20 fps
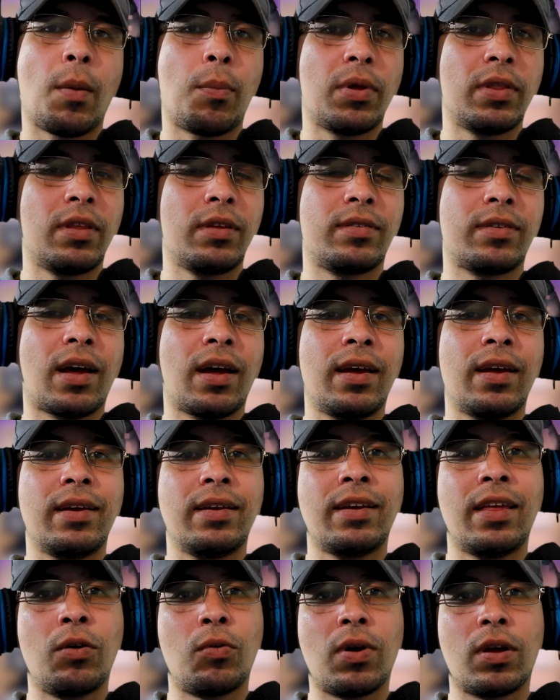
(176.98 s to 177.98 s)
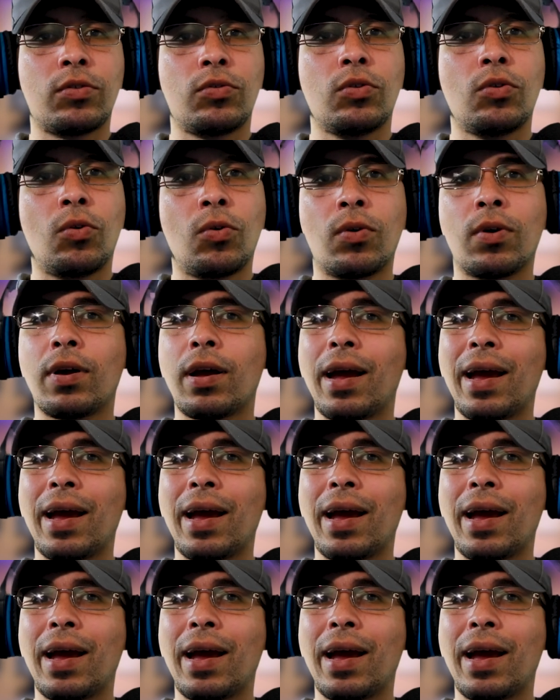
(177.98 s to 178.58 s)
Aprendizaje y educación.